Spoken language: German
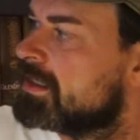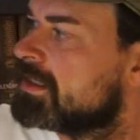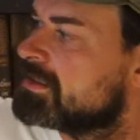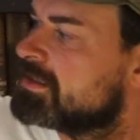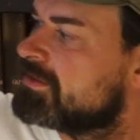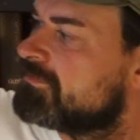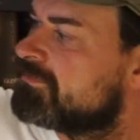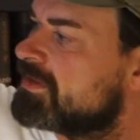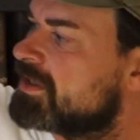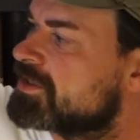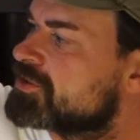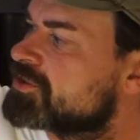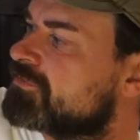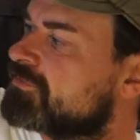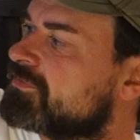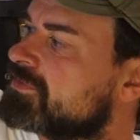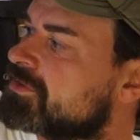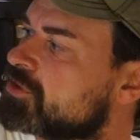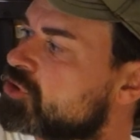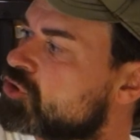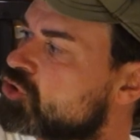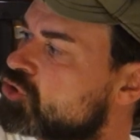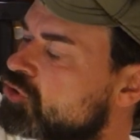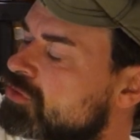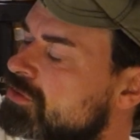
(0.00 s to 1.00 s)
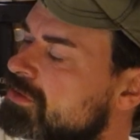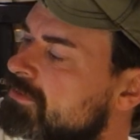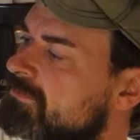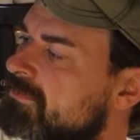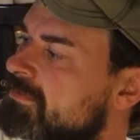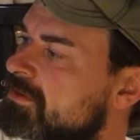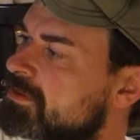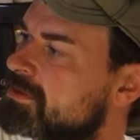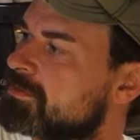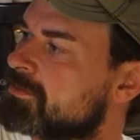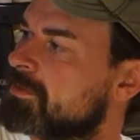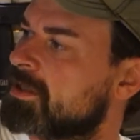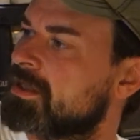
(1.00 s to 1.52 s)
Die Flasche finde ich schön, die
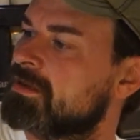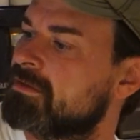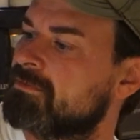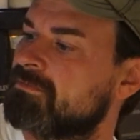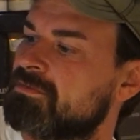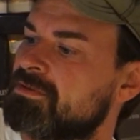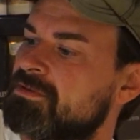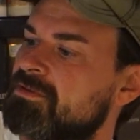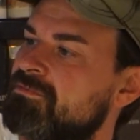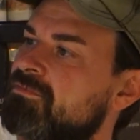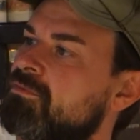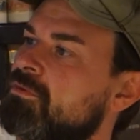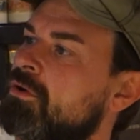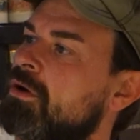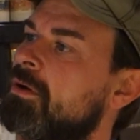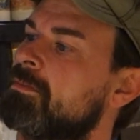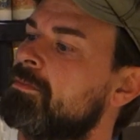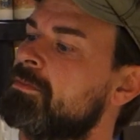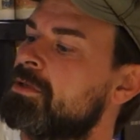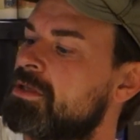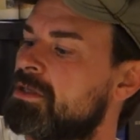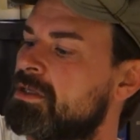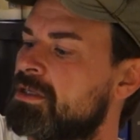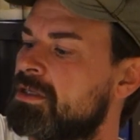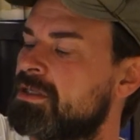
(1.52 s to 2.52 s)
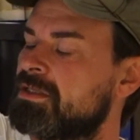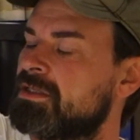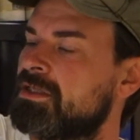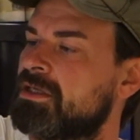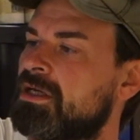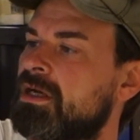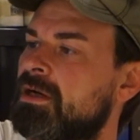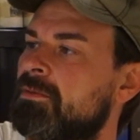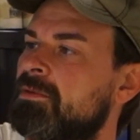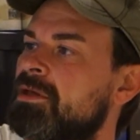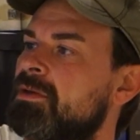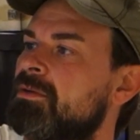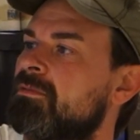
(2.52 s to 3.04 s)
finde ich immer, die Form, die
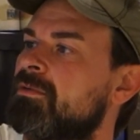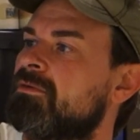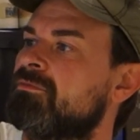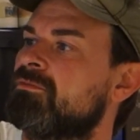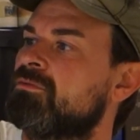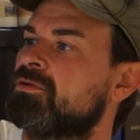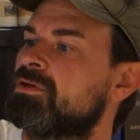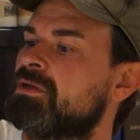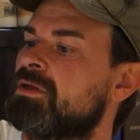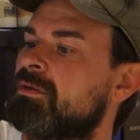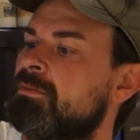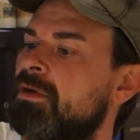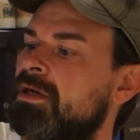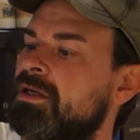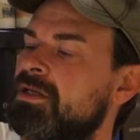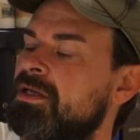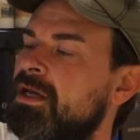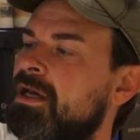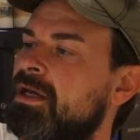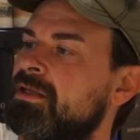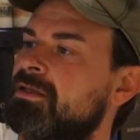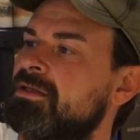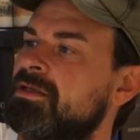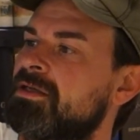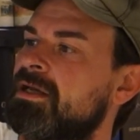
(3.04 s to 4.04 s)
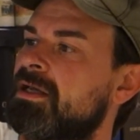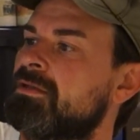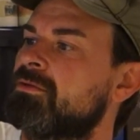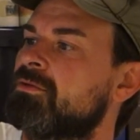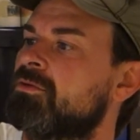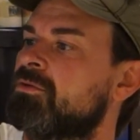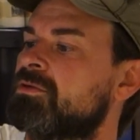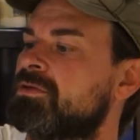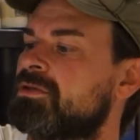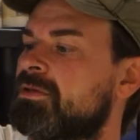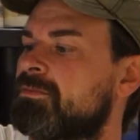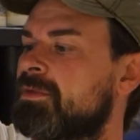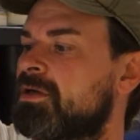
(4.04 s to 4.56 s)
kann man ja mal wunderbar die Etiketten
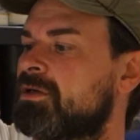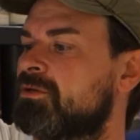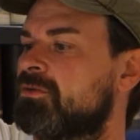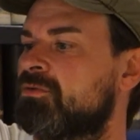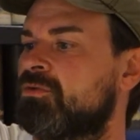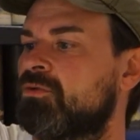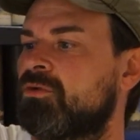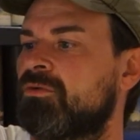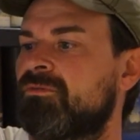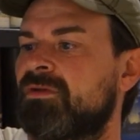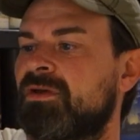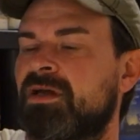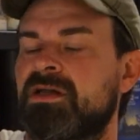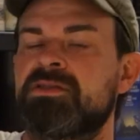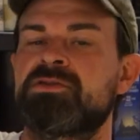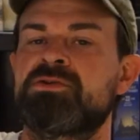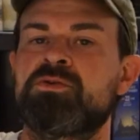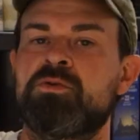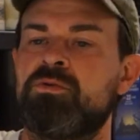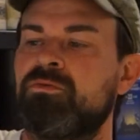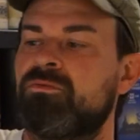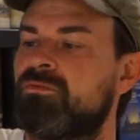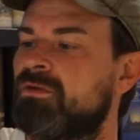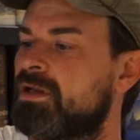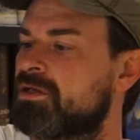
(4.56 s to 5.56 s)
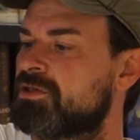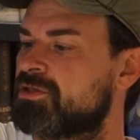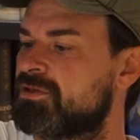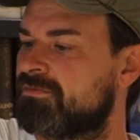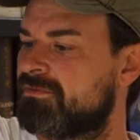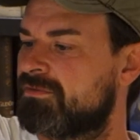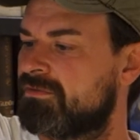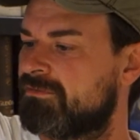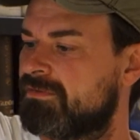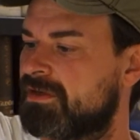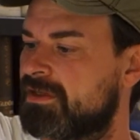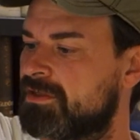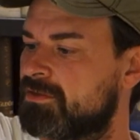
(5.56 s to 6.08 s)
runter machen und irgendwie als Ölflasche
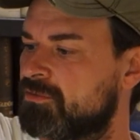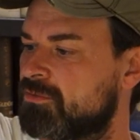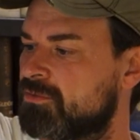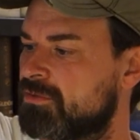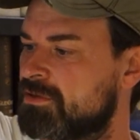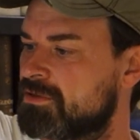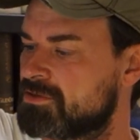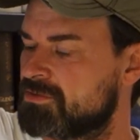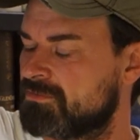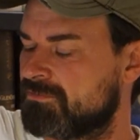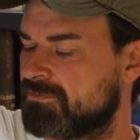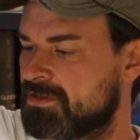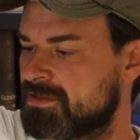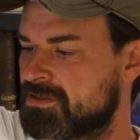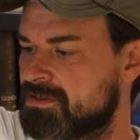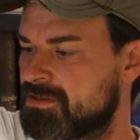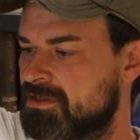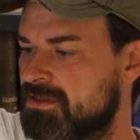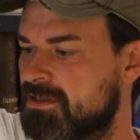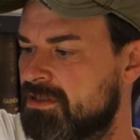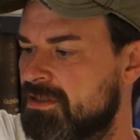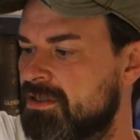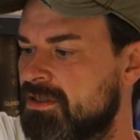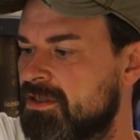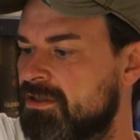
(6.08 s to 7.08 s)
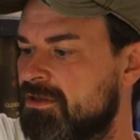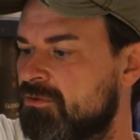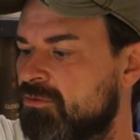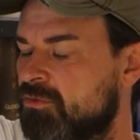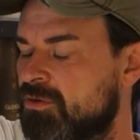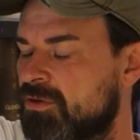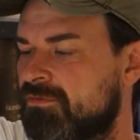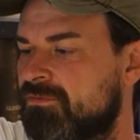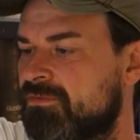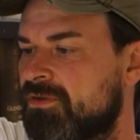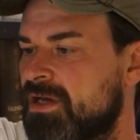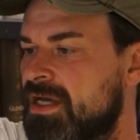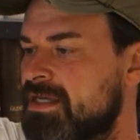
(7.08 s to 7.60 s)
verwenden oder sowas.
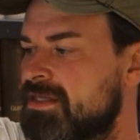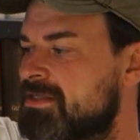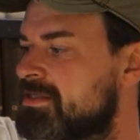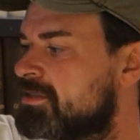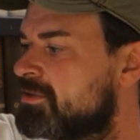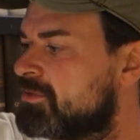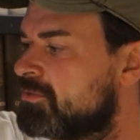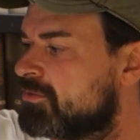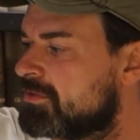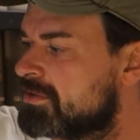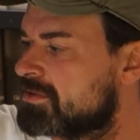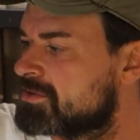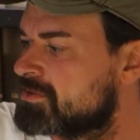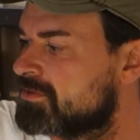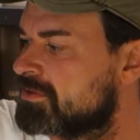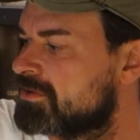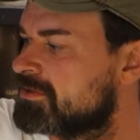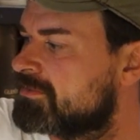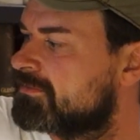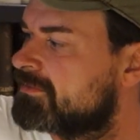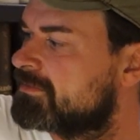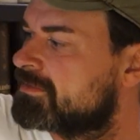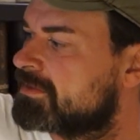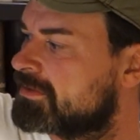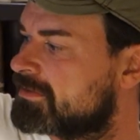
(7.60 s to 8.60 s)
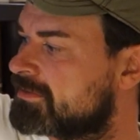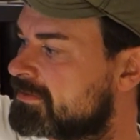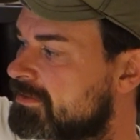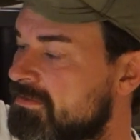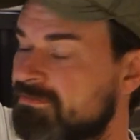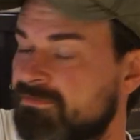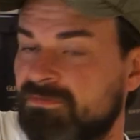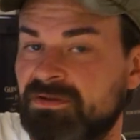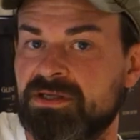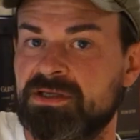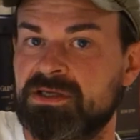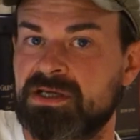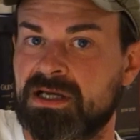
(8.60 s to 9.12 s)
Oder für Essig oder so. Das, das, das
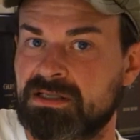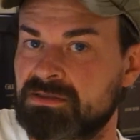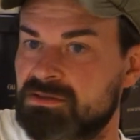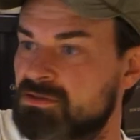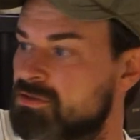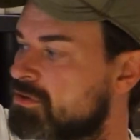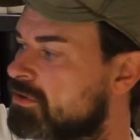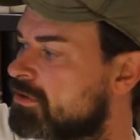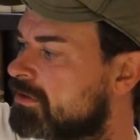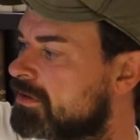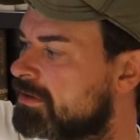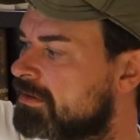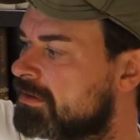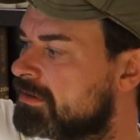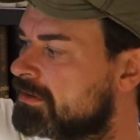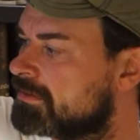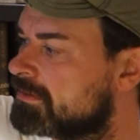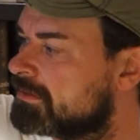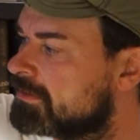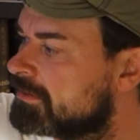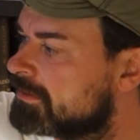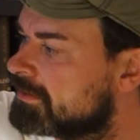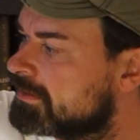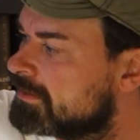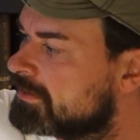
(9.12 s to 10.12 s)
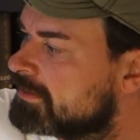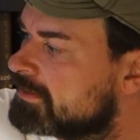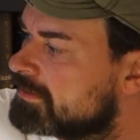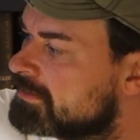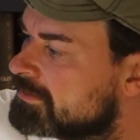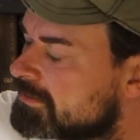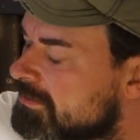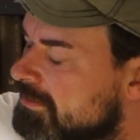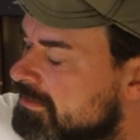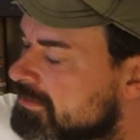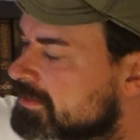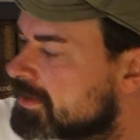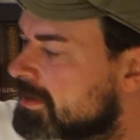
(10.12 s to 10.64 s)
finde ich ganz toll.
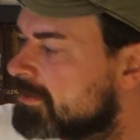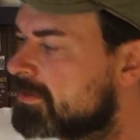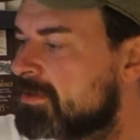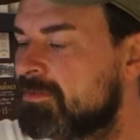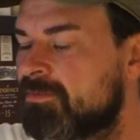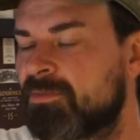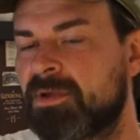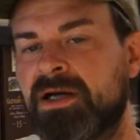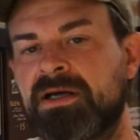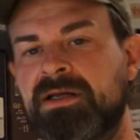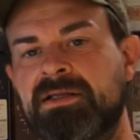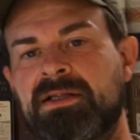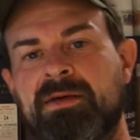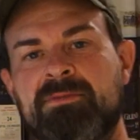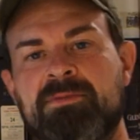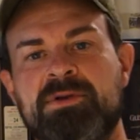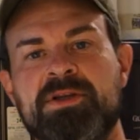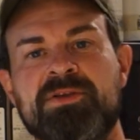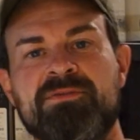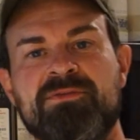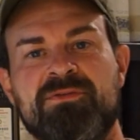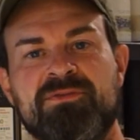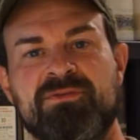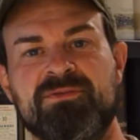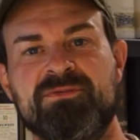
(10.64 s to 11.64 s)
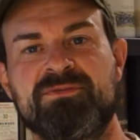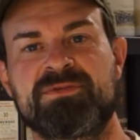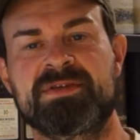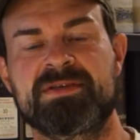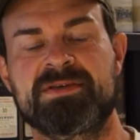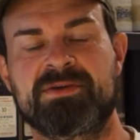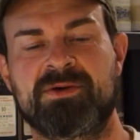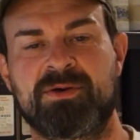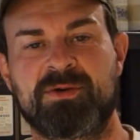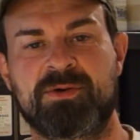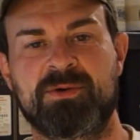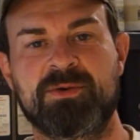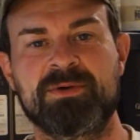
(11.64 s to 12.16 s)
Das kann man machen, aber nicht für 50
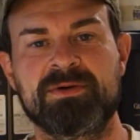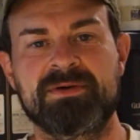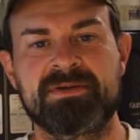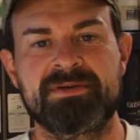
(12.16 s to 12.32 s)
Euro.